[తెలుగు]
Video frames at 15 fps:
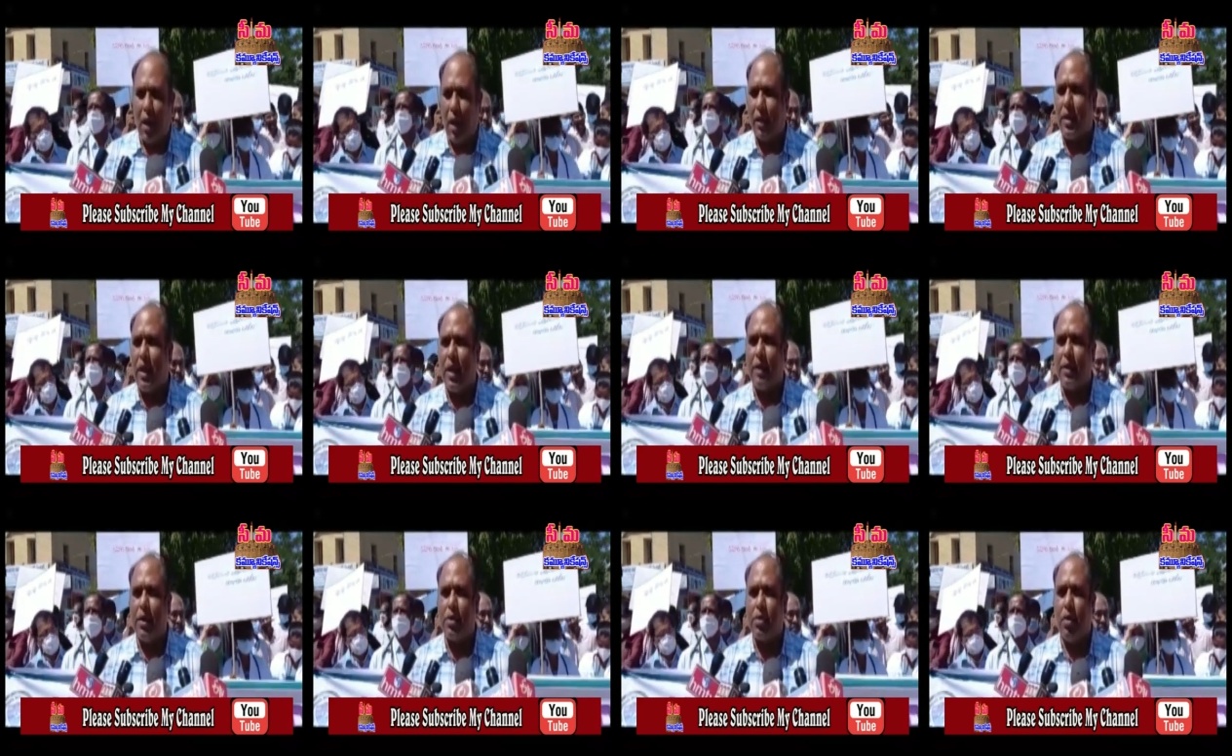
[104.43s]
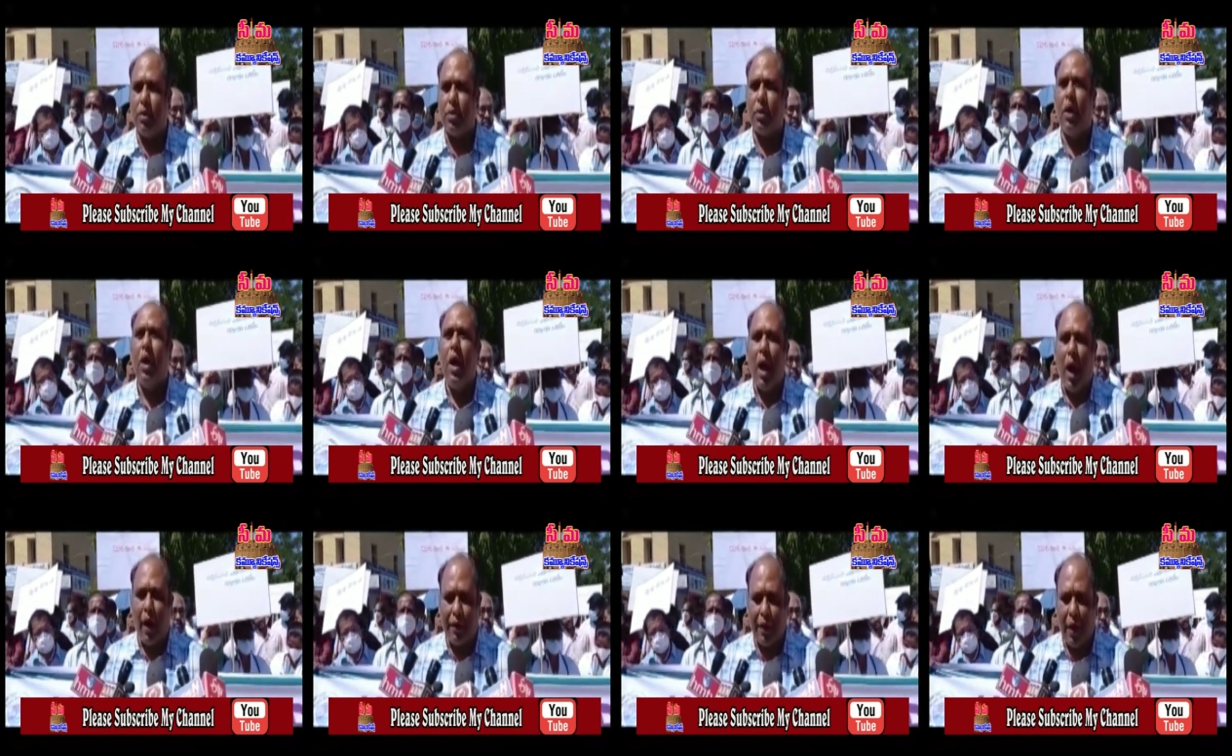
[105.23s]
లక్షణంగా తీసుకోవచ్చు
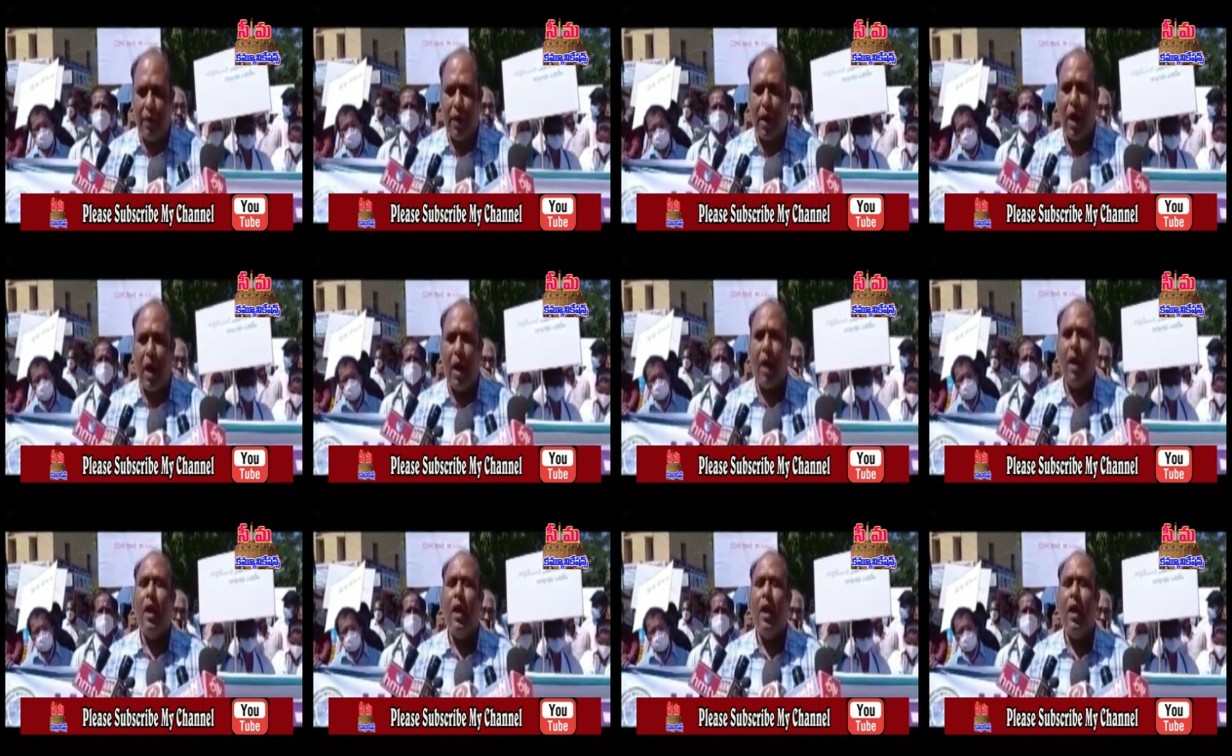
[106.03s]
అదేవిధంగా